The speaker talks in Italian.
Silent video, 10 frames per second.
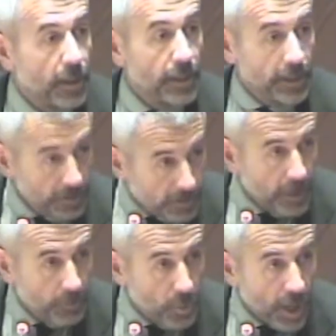in
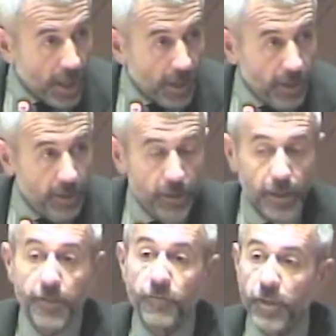tribunale,
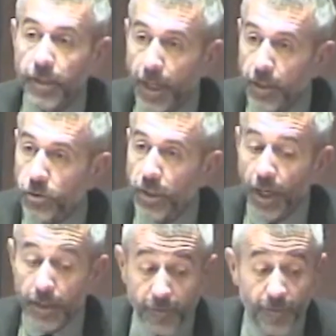invitato
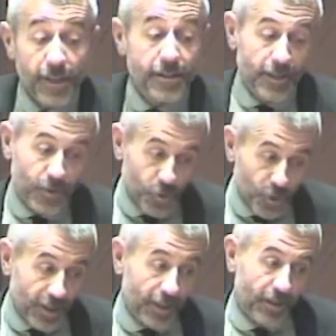dalla difesa di un
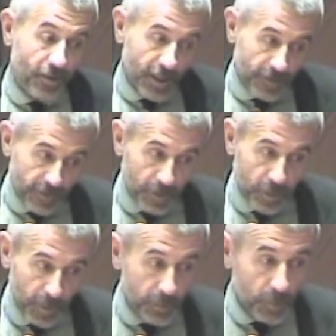cittadino che aveva il
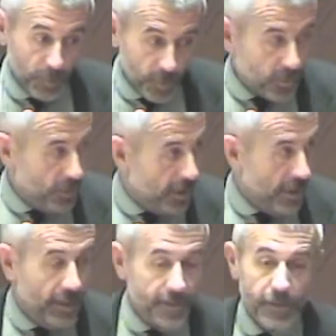problema opposto
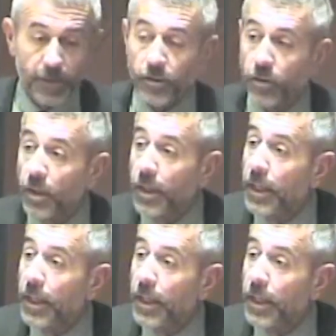all'assistito